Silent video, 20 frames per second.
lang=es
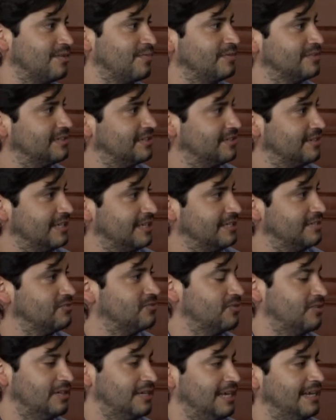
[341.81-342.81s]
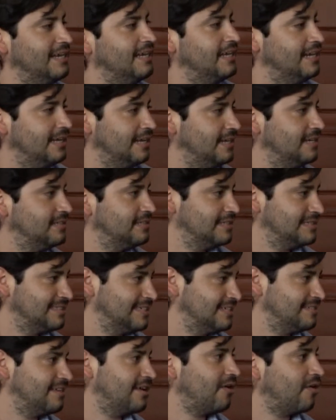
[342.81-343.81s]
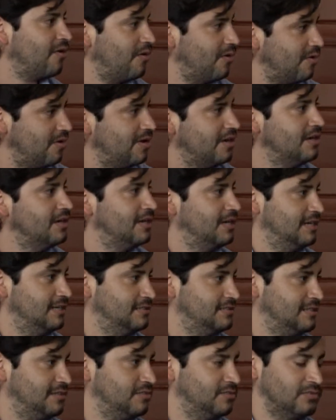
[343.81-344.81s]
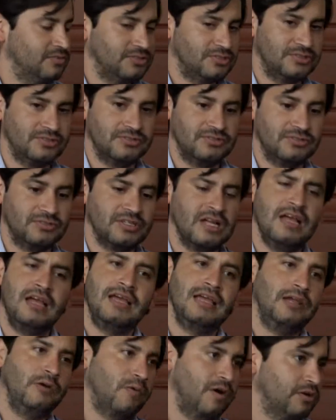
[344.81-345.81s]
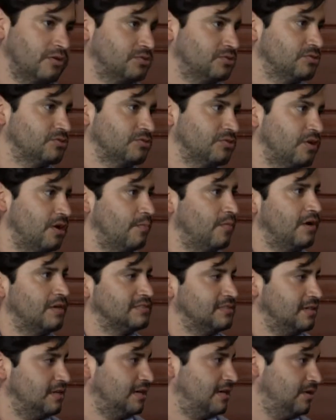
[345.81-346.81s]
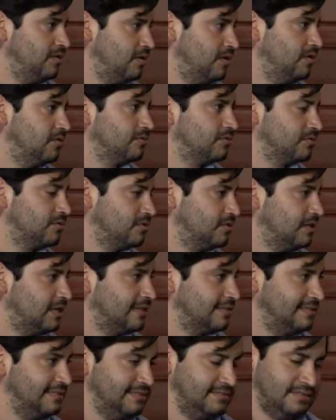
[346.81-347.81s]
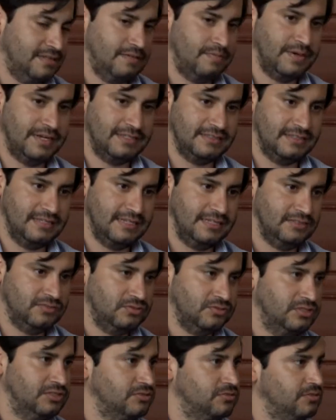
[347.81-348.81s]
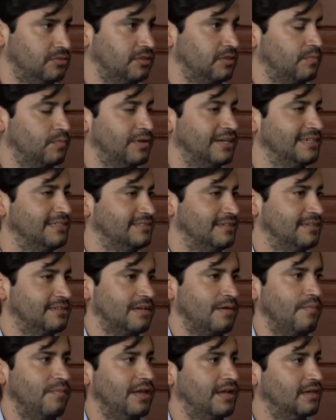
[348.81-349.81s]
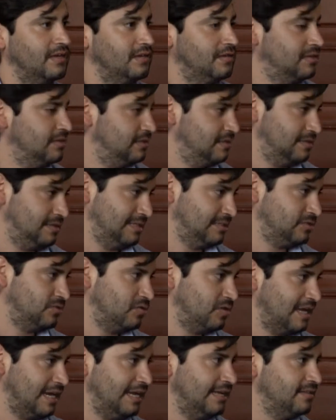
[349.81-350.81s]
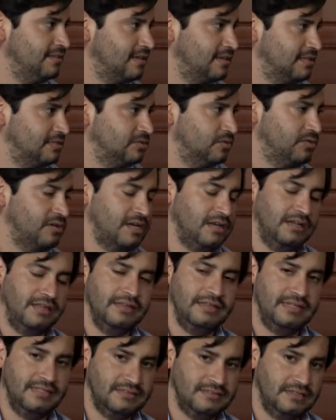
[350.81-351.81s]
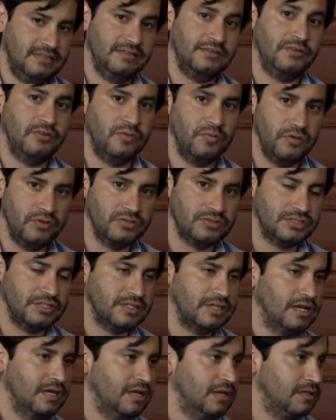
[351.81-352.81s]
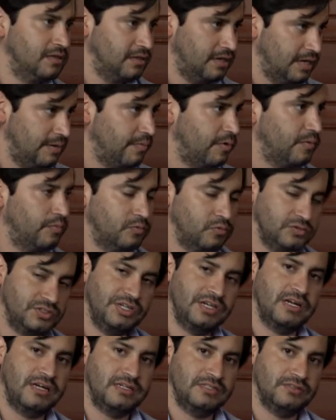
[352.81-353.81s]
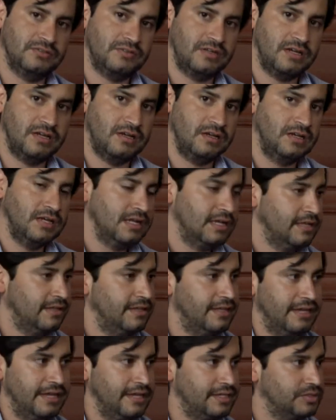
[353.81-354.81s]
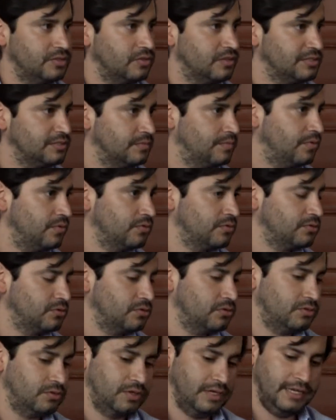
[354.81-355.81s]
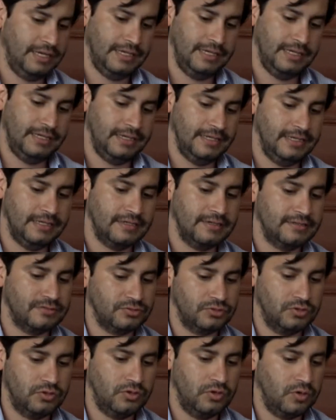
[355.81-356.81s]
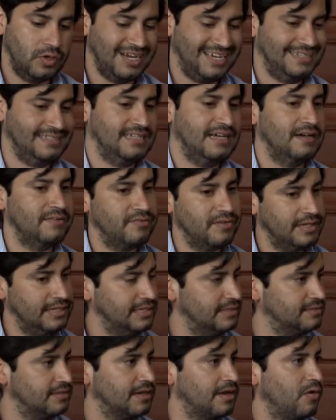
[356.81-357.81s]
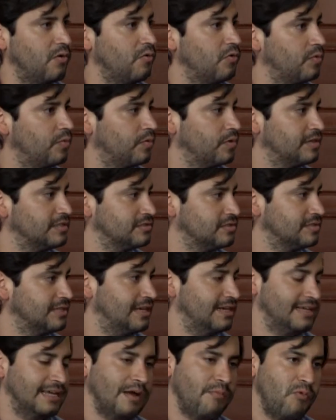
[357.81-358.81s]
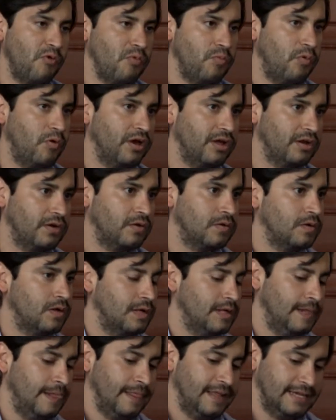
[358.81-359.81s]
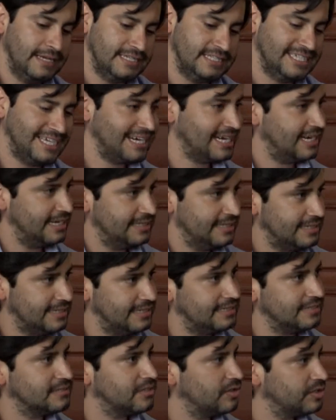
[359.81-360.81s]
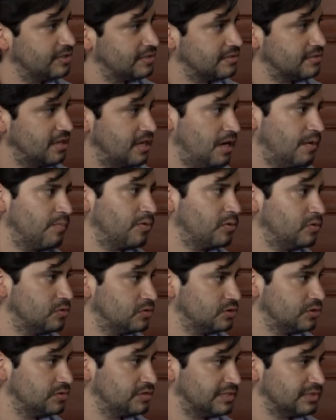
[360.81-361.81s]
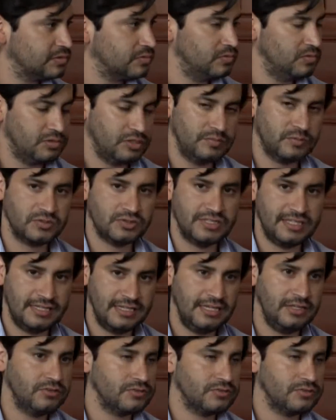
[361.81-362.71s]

cómo hicieron esto. Él, él se acercó a estar con nosotros. Igual nosotros nos hemos acercado a otros artistas para hacer esto. Esto puede ser también nacional e internacional, en Deezer, en Tivo Music. Tenemos música nacional, de hecho, hace poco eh, ingresó Cartas a Felices, que es un grupo nacional que es muy bueno. Shaka y ahorita están en la producción de su último CD,